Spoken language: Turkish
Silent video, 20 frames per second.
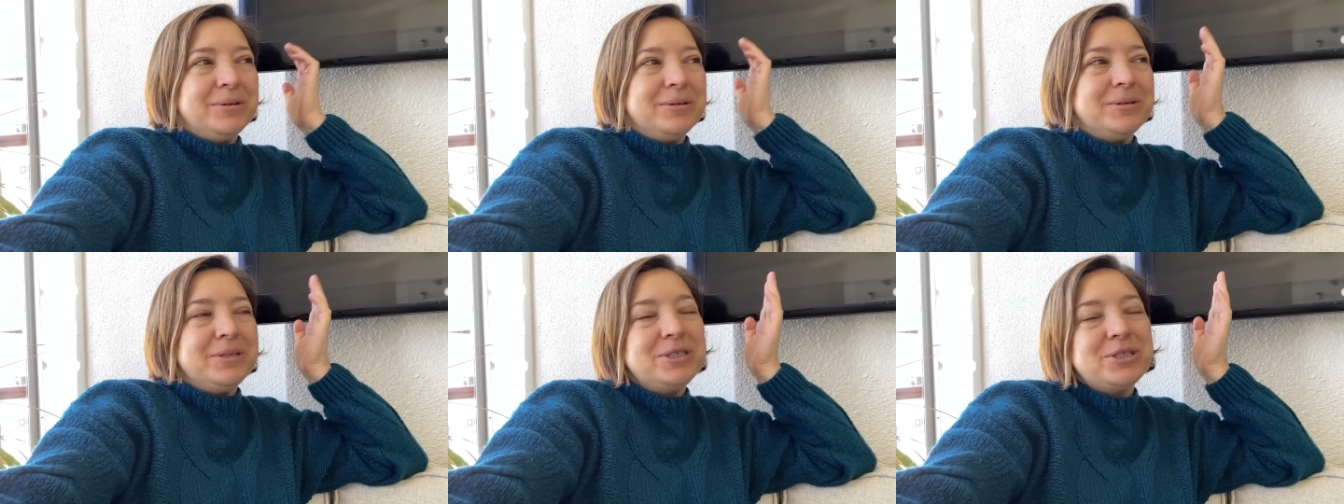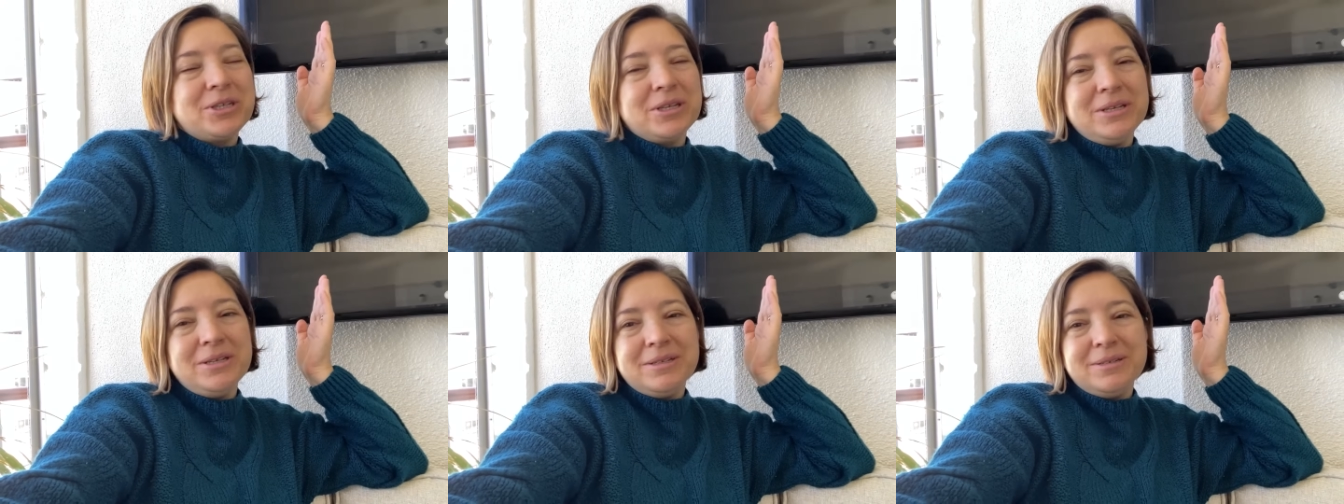
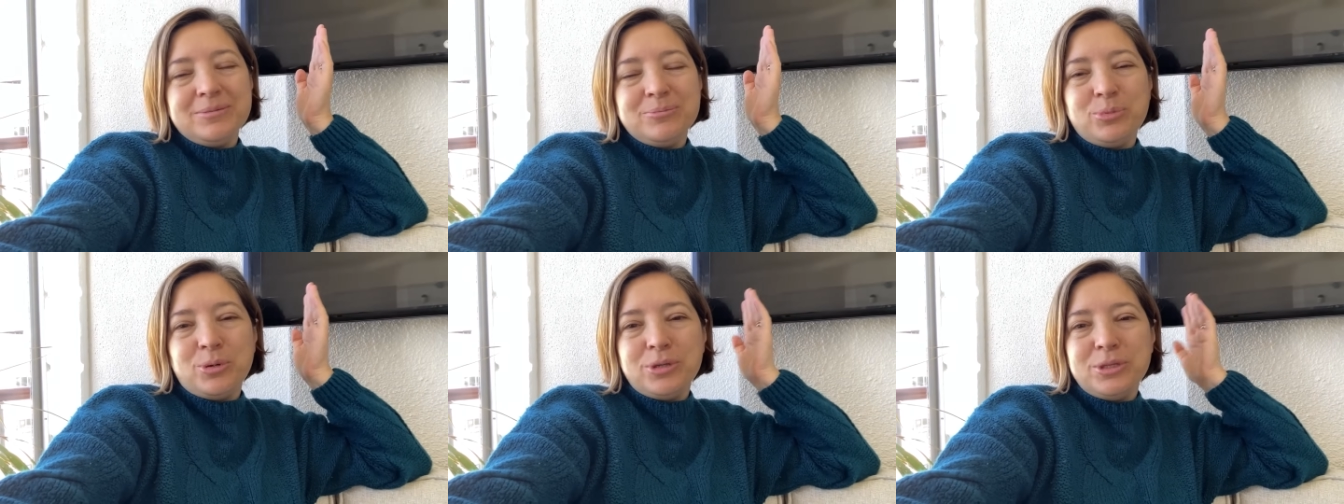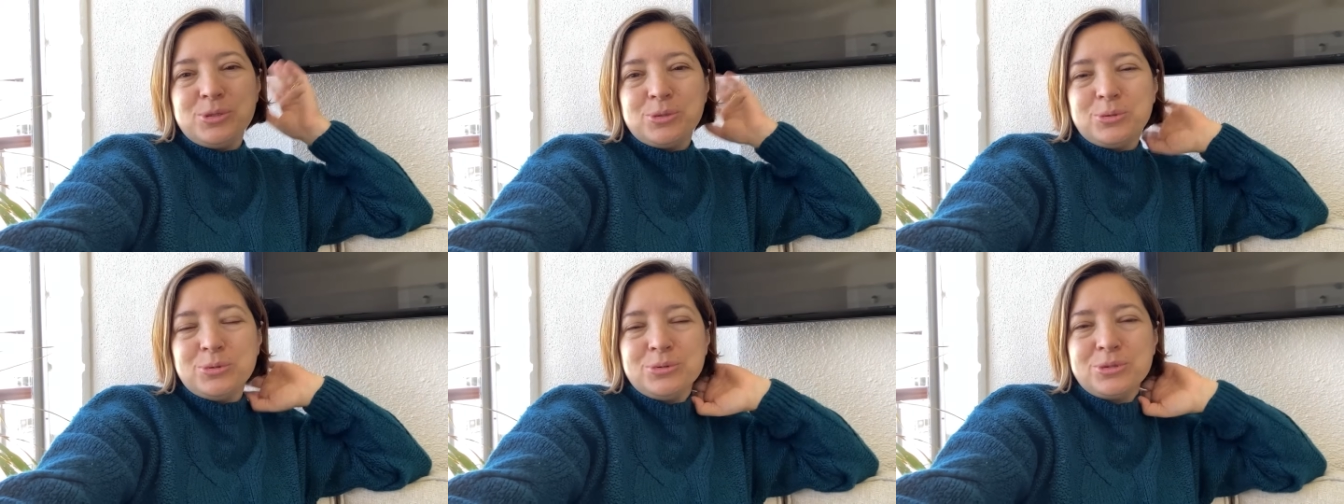İşte
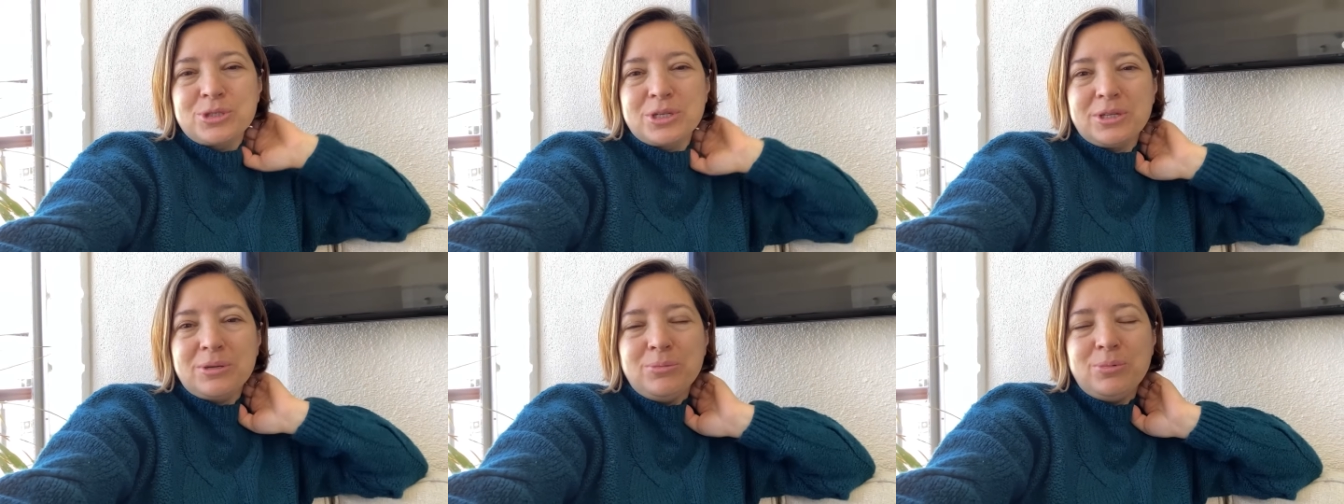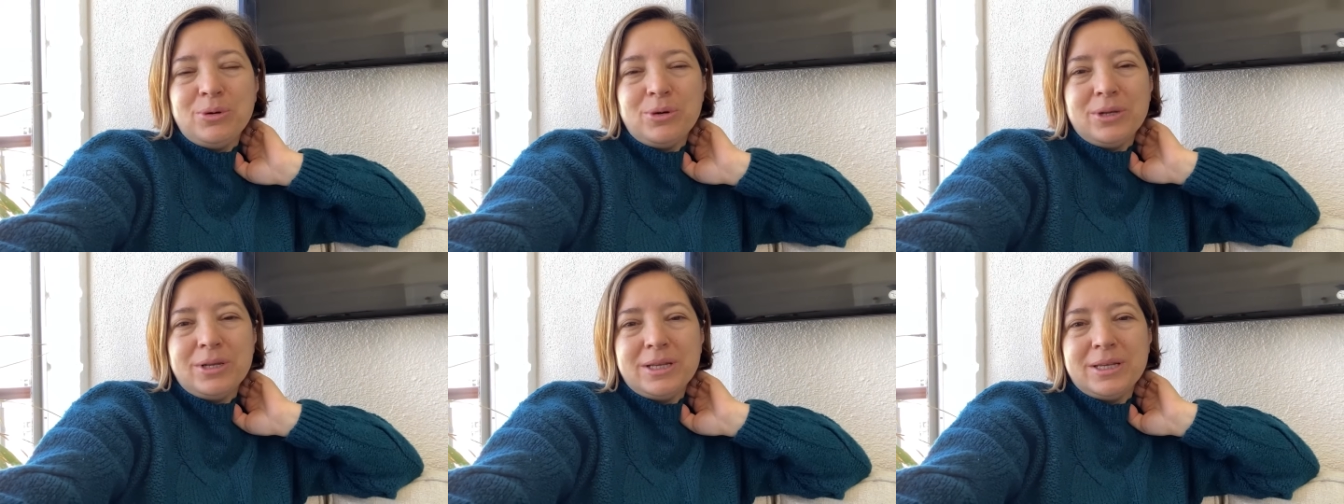polis olunca da
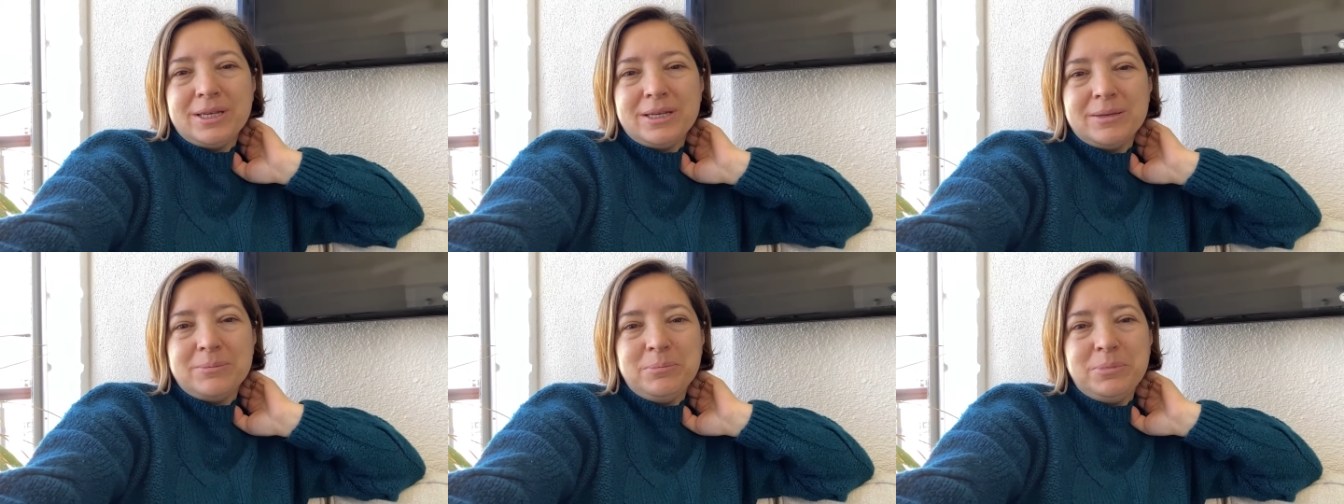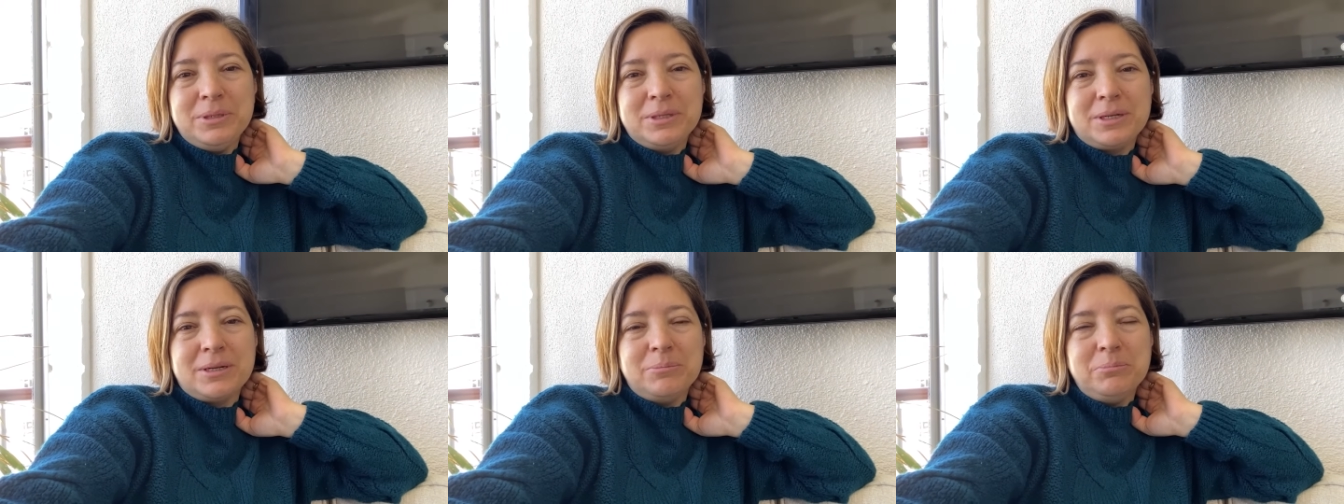böyle
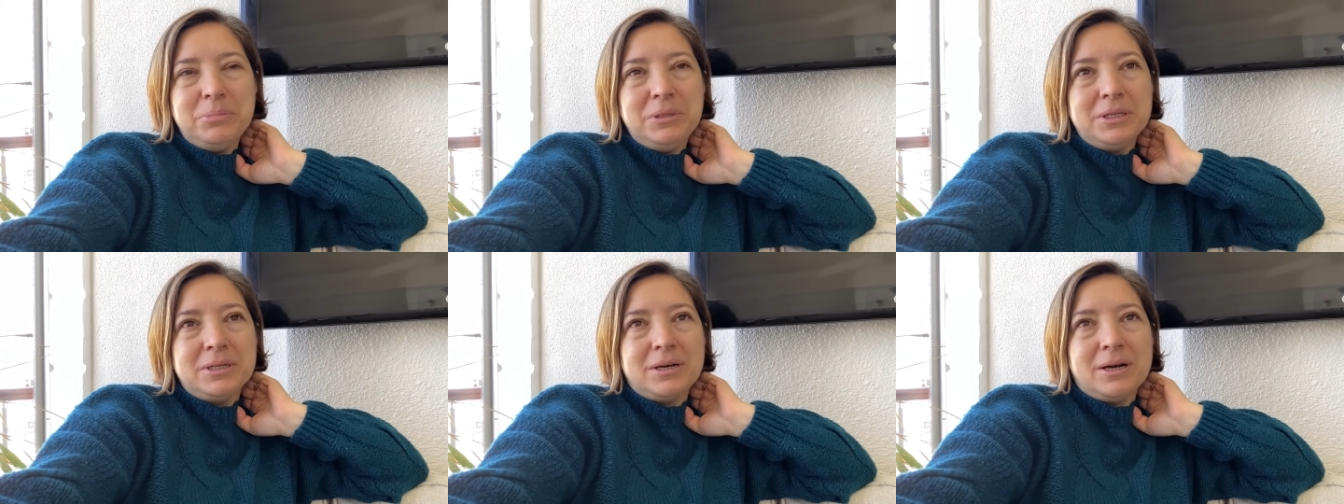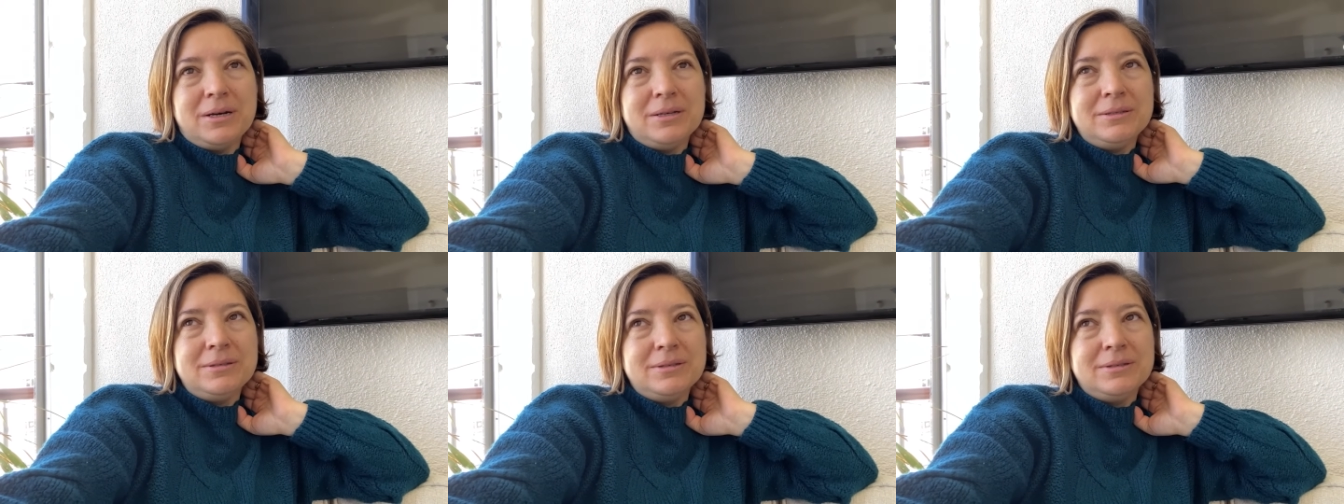bir, bir
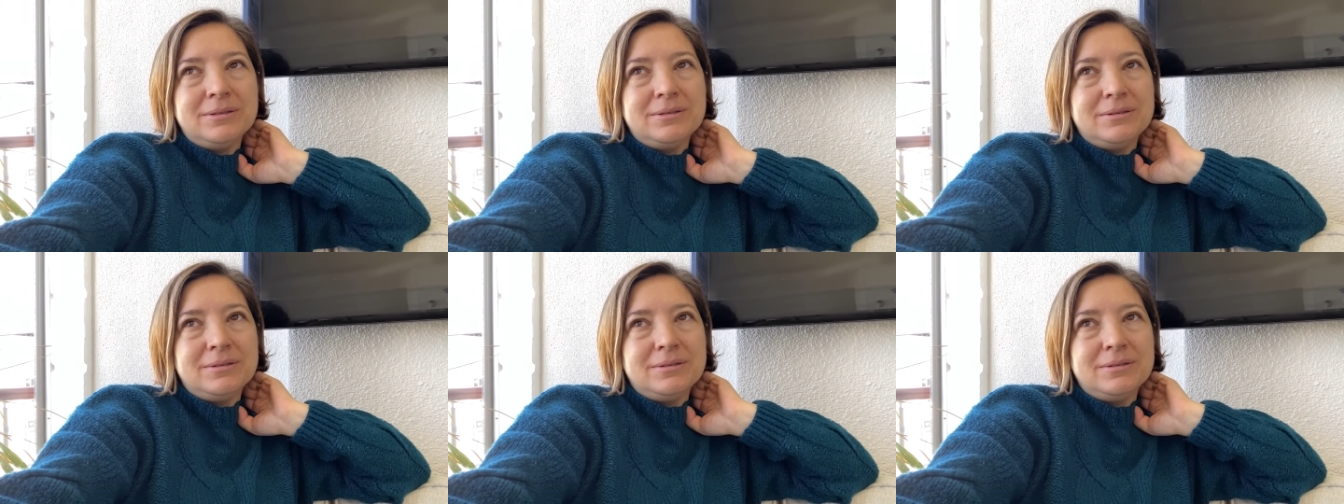an